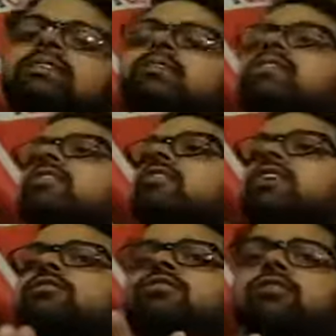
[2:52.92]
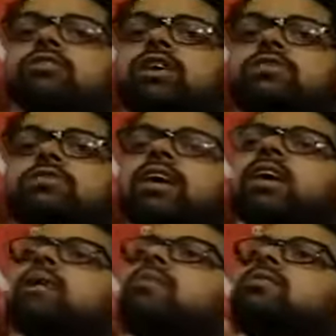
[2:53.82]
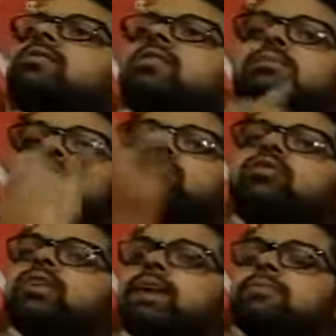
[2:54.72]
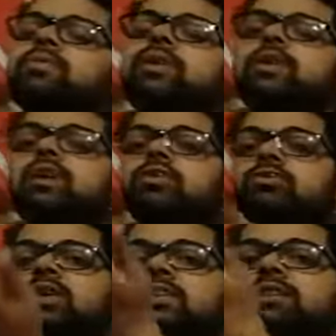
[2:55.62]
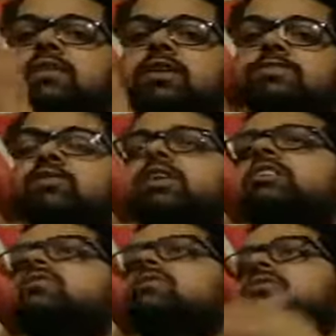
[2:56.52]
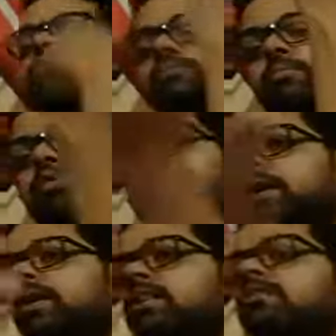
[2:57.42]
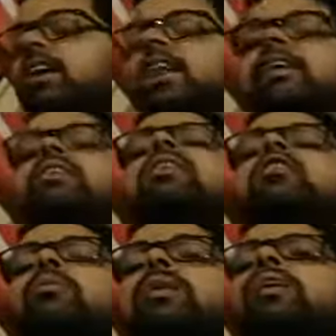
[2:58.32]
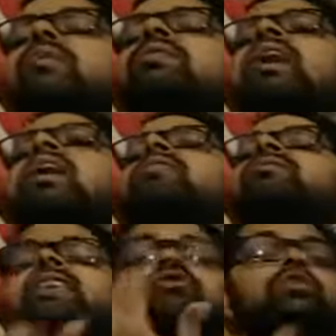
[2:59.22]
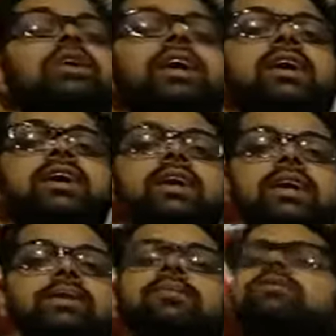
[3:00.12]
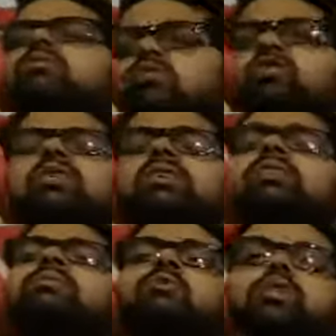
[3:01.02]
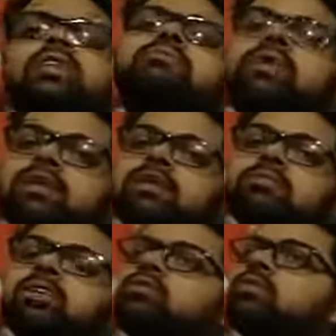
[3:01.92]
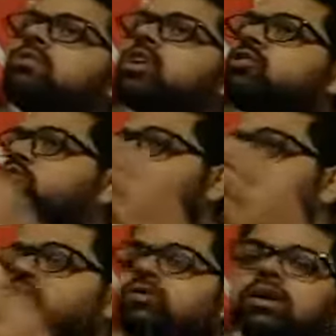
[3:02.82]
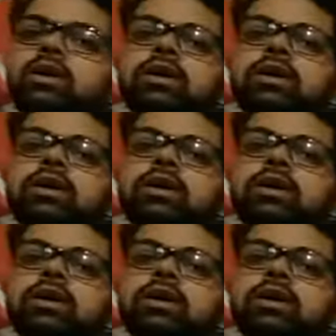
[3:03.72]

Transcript: যেটা সেটা সেভেন্টি ফোর ইয়ার্স থাকে বাট তারপরে চলে যায় তো ঠিক সেভেন্টি ফোর ইয়ার্স পরে সেই হ্যালির কমেটটা আবার আকাশ থেকে চলে যায় এবং কথিত আছে তারপরে তিনি মারা যান মানে সম্ভবত সেই ধূমকেতুর